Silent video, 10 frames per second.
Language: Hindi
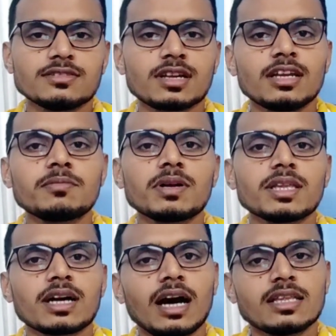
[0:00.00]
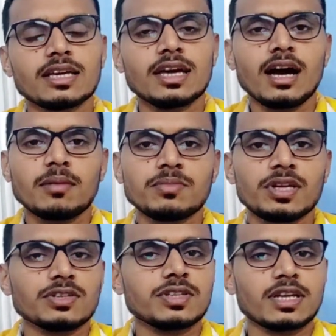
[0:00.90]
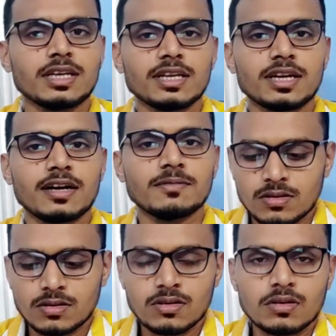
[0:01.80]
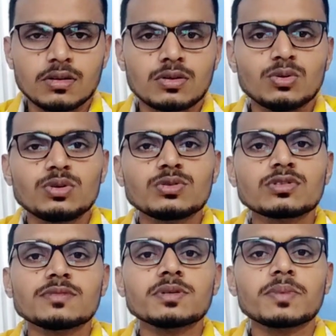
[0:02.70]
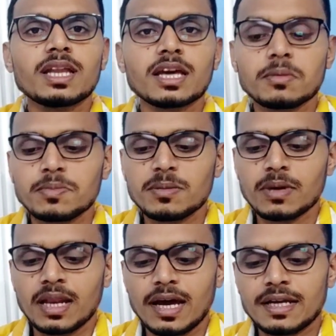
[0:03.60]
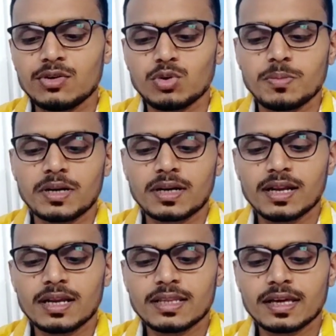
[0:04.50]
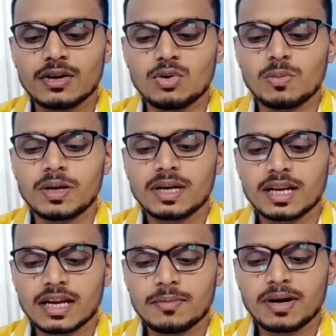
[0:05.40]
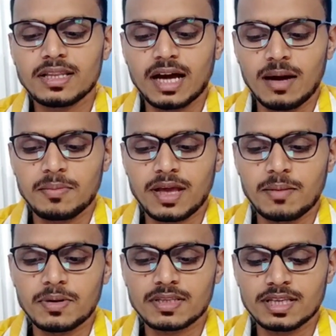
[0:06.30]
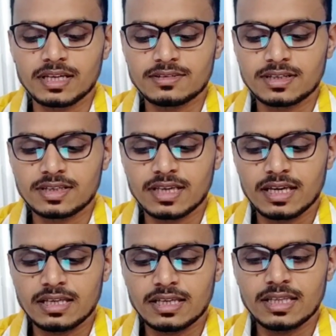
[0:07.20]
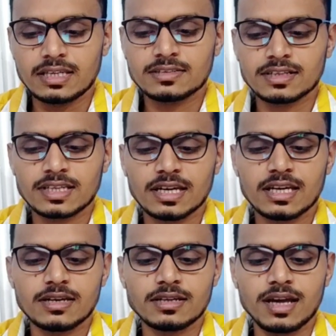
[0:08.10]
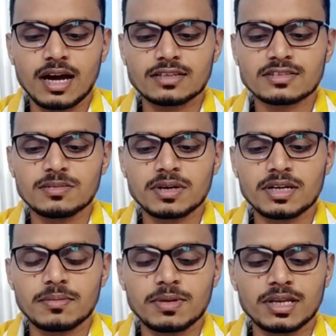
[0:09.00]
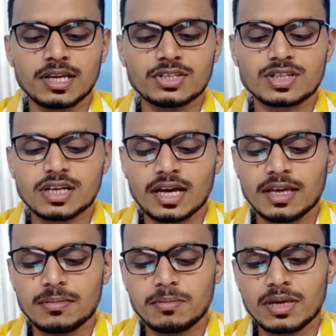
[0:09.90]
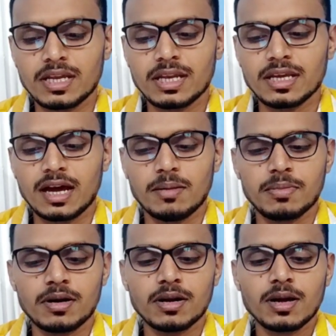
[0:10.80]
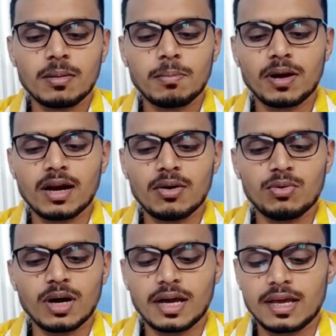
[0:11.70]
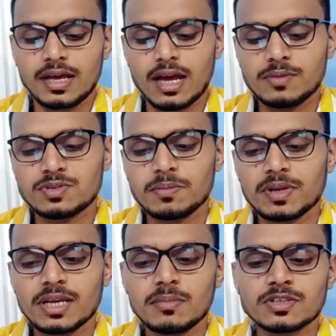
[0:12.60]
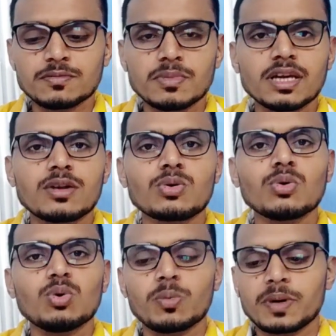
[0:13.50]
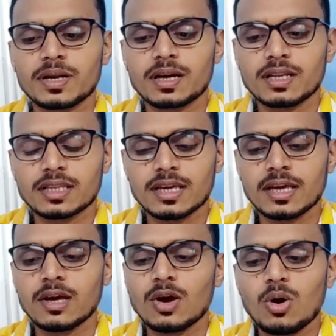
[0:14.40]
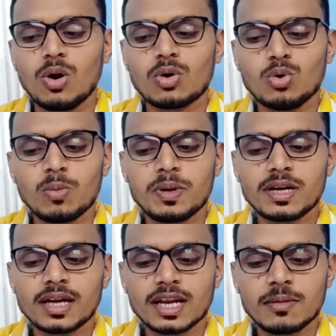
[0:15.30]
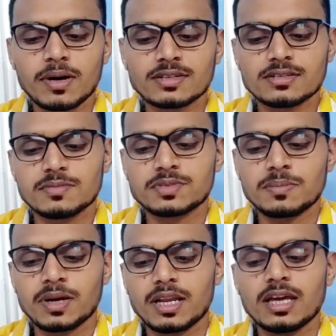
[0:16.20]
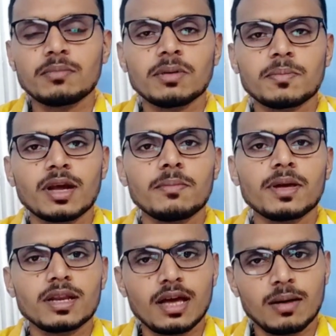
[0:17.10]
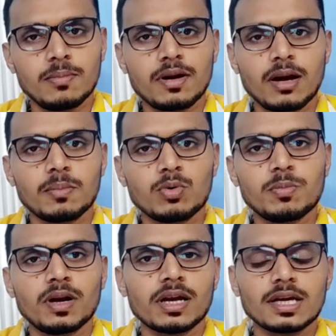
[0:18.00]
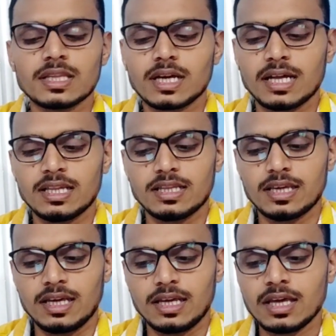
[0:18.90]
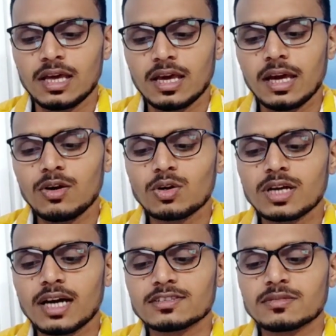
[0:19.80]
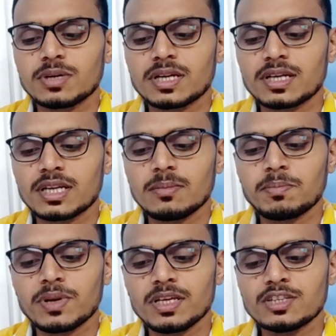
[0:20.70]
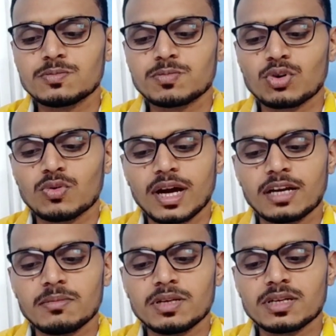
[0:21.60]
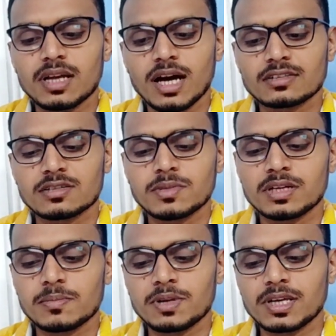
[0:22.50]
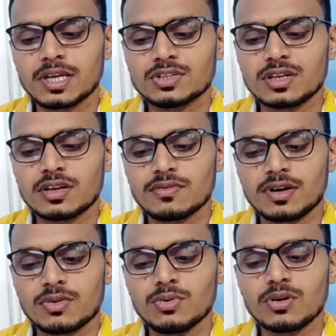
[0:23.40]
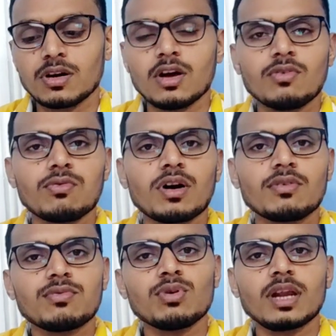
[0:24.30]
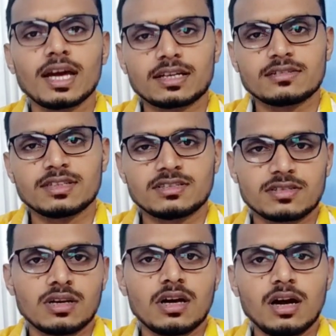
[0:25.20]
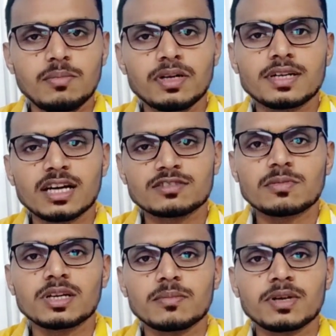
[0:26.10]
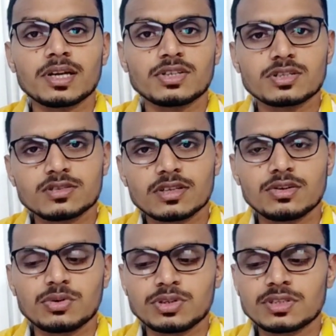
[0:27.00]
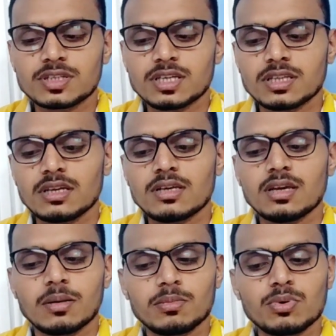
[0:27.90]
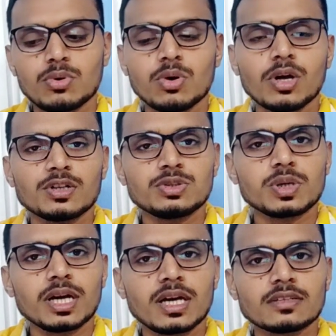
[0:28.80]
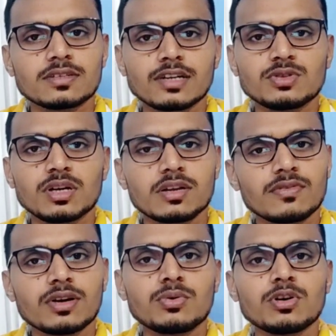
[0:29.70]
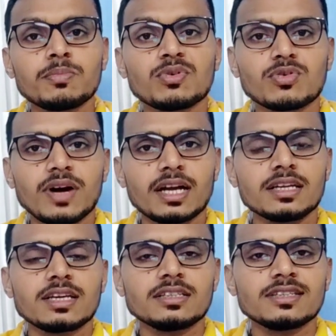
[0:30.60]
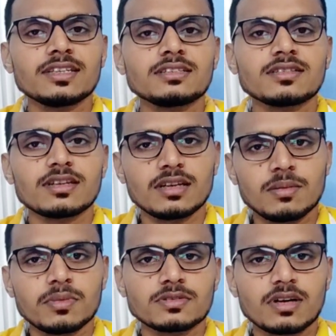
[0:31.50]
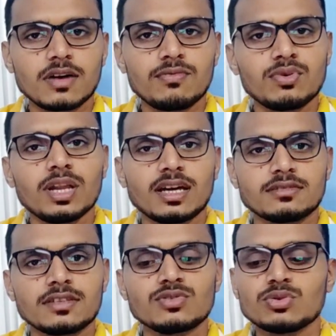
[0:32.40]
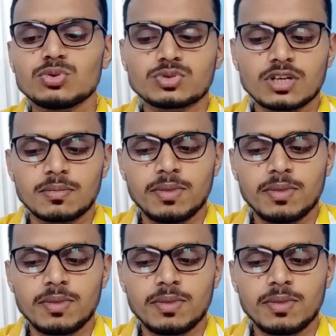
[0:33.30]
स्क्रीन पर दिखाते हैं आप देखते रहिएगा तो दोस्तों सबसे पहले हम अपनी मेल आईडी ओपन कर लेते हैं ओपन करने के बाद आप यहाँ पर देख सकते हैं ये देख सकते हैं कि टास्क मेट अप्लीकेशन का एक मेल यहाँ पर पड़ा हुआ है अब सिंपली हम इस मेल को ओपन करते हैं और ओपन करने के बाद सबसे पहले हम अपना मेल यहाँ पर आपको पढ़ के दिखा देते हैं हेलो टास्क मेट टीम प्लीज़ प्रोवाइड मी टास्क मेट अप्लीकेशन रिफर कोड फॉर फुल एक्सेस हमने टास्कमेट एप्लीकेशन से रिक्वेस्ट की थी कि हमको जो है इसका जो है रेफर कोड प्रोवाइड कीजिए कि हम इसका फुल एक्सेस यूज़ कर